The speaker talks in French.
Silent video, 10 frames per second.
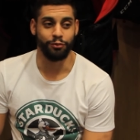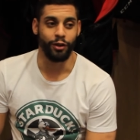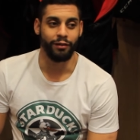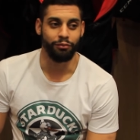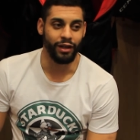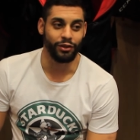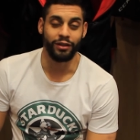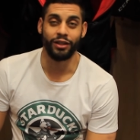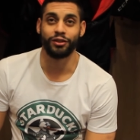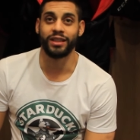pour, pour, être
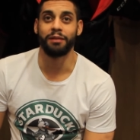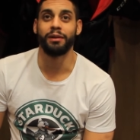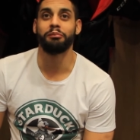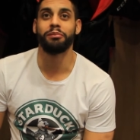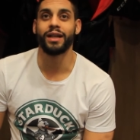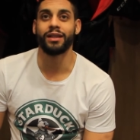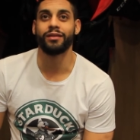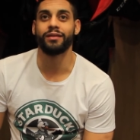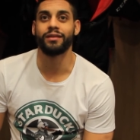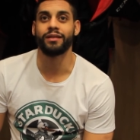honnête, je savais même pas
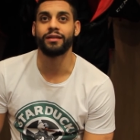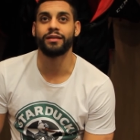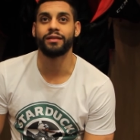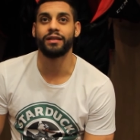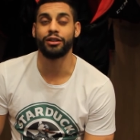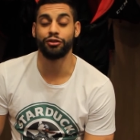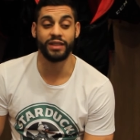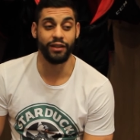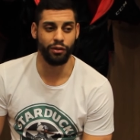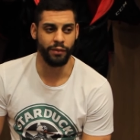que.
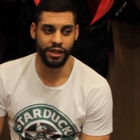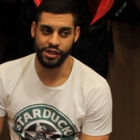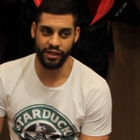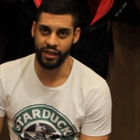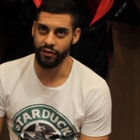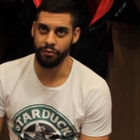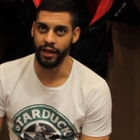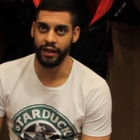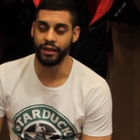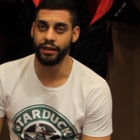Juste avant le match, ils en avaient
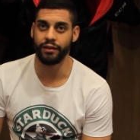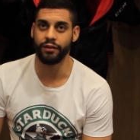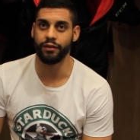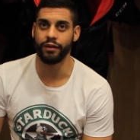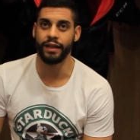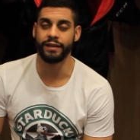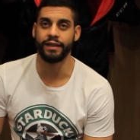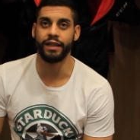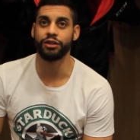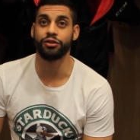parlé à la
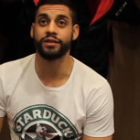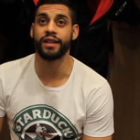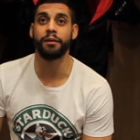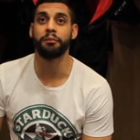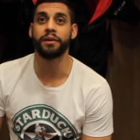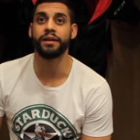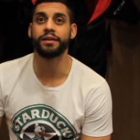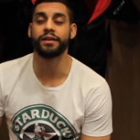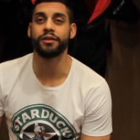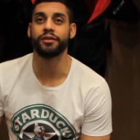télé, je le savais même pas.
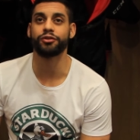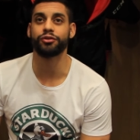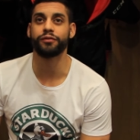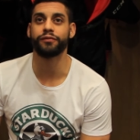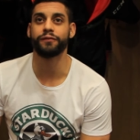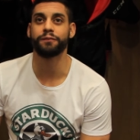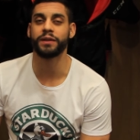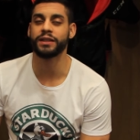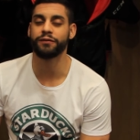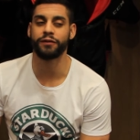je
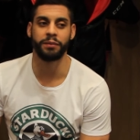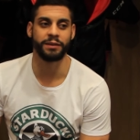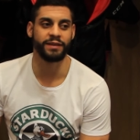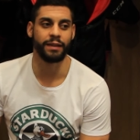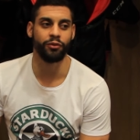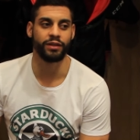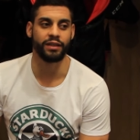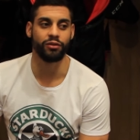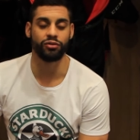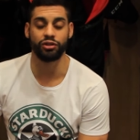pas, je fais pas spécialement très
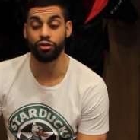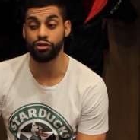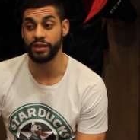attention. C'est sûr que je